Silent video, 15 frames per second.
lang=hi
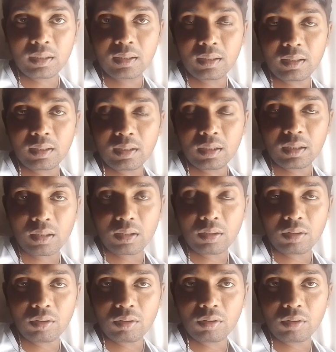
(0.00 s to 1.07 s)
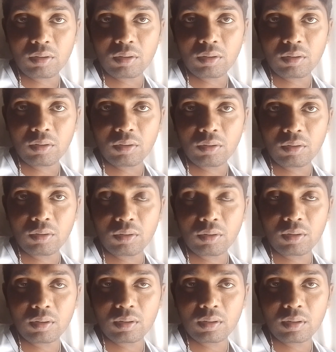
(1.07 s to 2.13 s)
लाहा का इंग्लिश नाम है
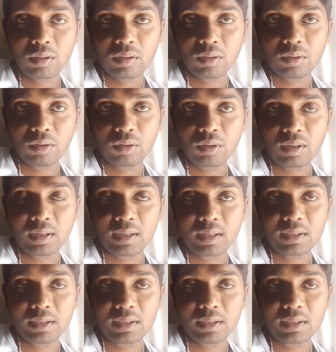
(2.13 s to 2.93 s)
कोकास लक्का